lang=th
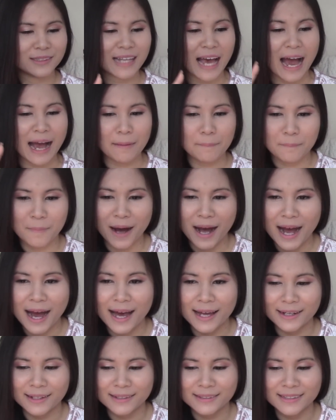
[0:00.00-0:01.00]
จากบ้า
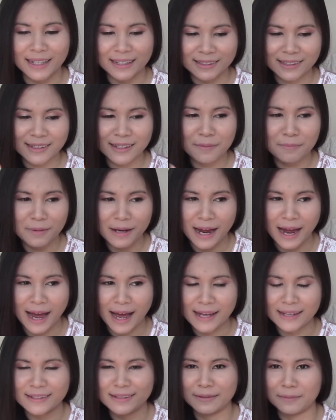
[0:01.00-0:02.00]
นจากที่ทำงา
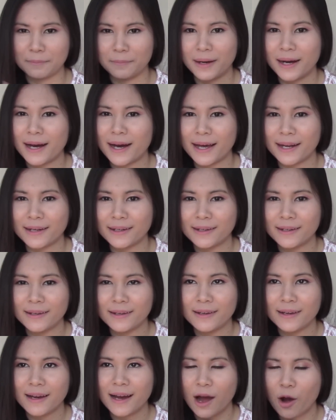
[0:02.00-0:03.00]
นถึงบ้าน
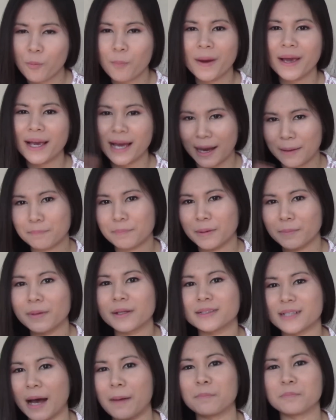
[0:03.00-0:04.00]
เขาไปกลับเป็นป
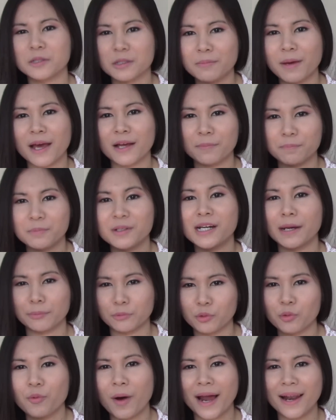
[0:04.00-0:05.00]
ระจำใช่ไหมเกือบ
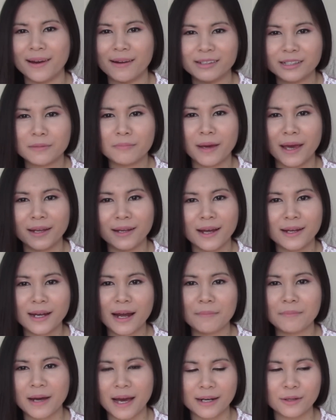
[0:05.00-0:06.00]
ทุกวันเลยใช่ไหมถ้า
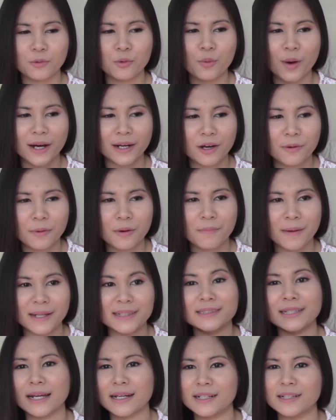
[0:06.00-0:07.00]
ทำงานทุกวันก็ประมา
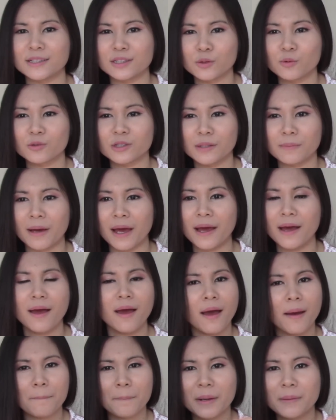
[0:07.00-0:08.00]
ณจันทร์ถึงศุกร์ใช่ไหม
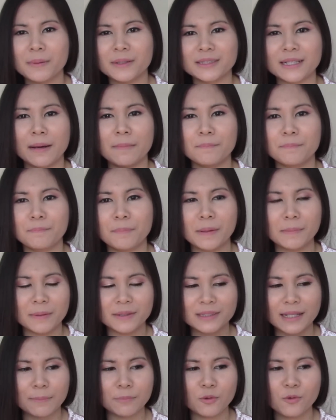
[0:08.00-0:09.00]
เป็นประจำเป็นป
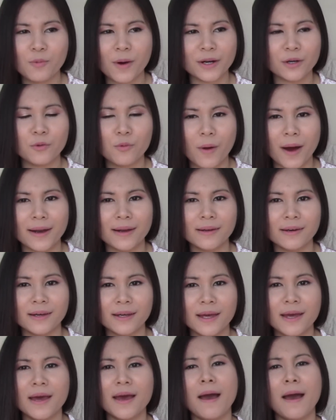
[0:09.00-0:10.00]
ระจำทุกวันทุกวันเล
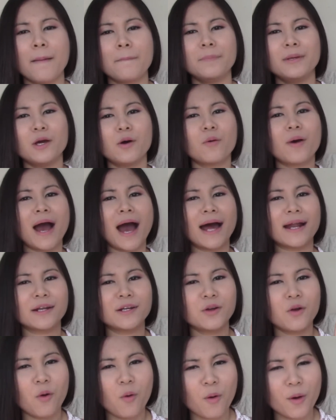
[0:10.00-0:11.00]
ยมีโอกาส
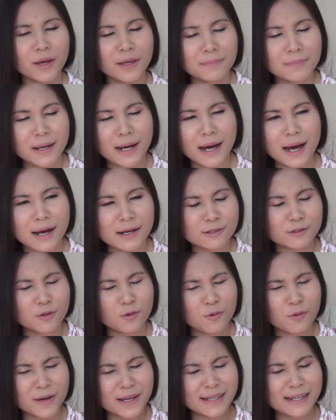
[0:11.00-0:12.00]
น้อยมาก
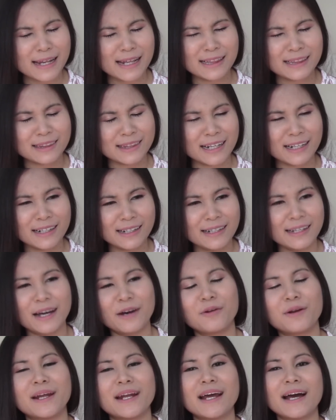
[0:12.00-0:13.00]
น้อยนิดติดเดีย
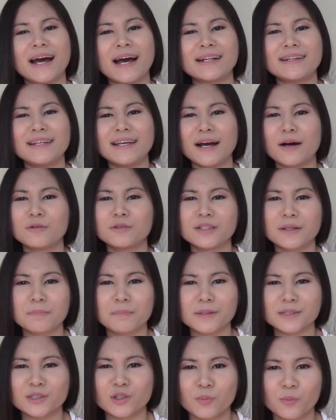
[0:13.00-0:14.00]
วเลยนะคะที่เขาจะ
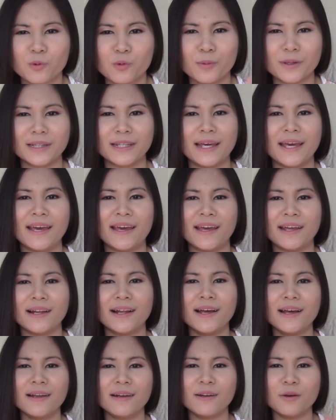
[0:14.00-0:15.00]
ประสบอุบัติเหตุ
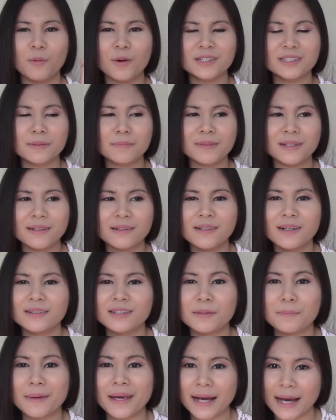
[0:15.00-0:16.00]
หรือว่าจะมีเรื่อง
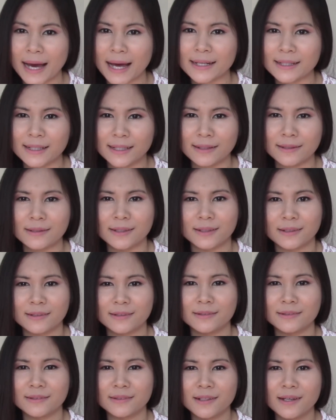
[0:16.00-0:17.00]
ที่ไม่คาดคิดเกิด
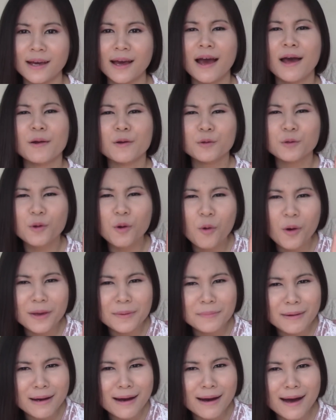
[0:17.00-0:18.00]
ขึ้นน้อ
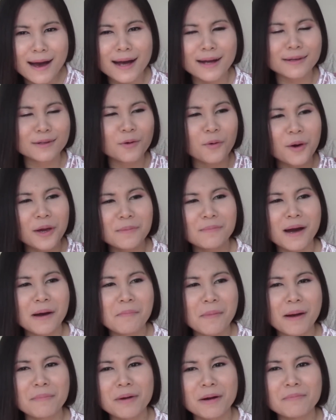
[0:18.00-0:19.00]
ยมากน้อยมาก
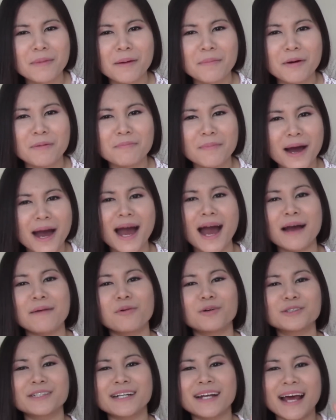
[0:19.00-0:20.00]
มากมากมากมากมาก
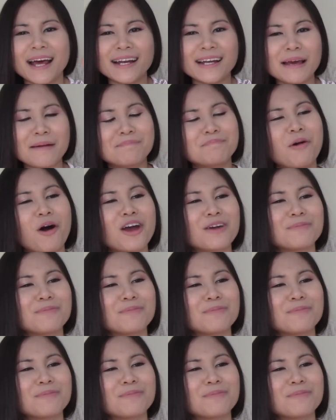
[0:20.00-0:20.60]
เพราะฉะนั้นเนี่ยปล่อ